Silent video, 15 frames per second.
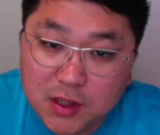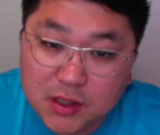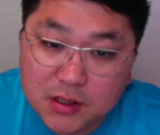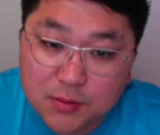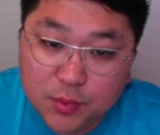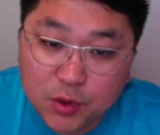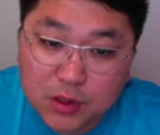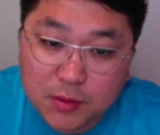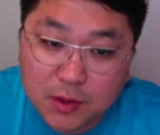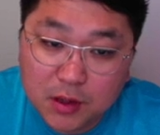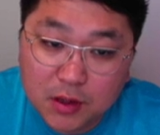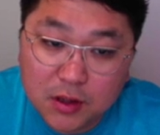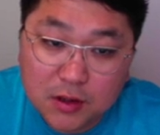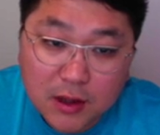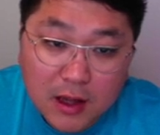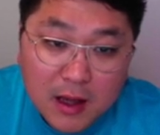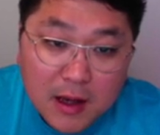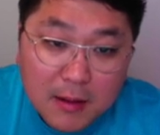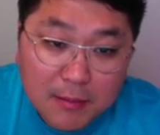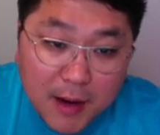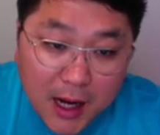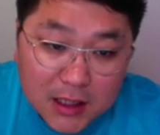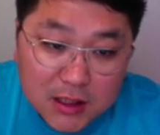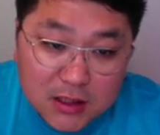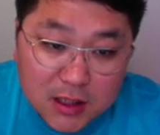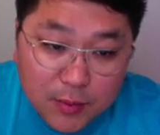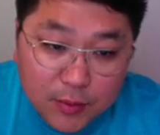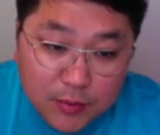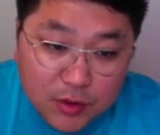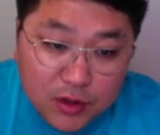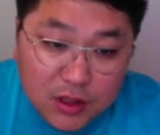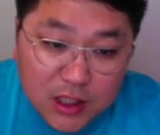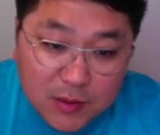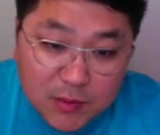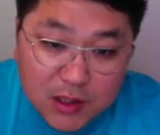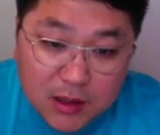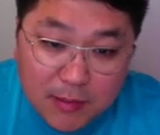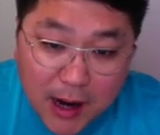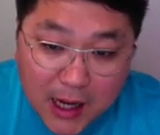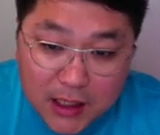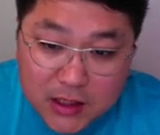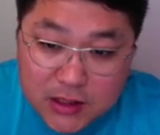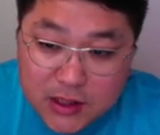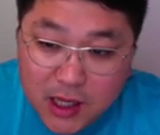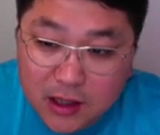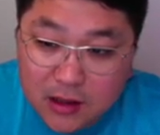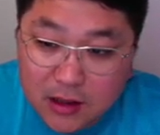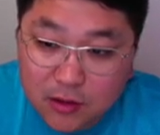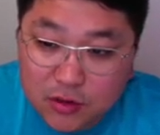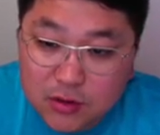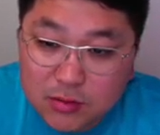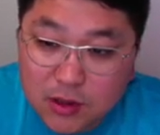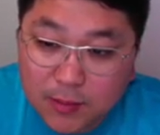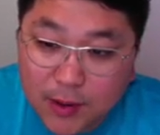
지금 보시면은 많은 제품들을 이미 많은 세일을 하고 있습니다.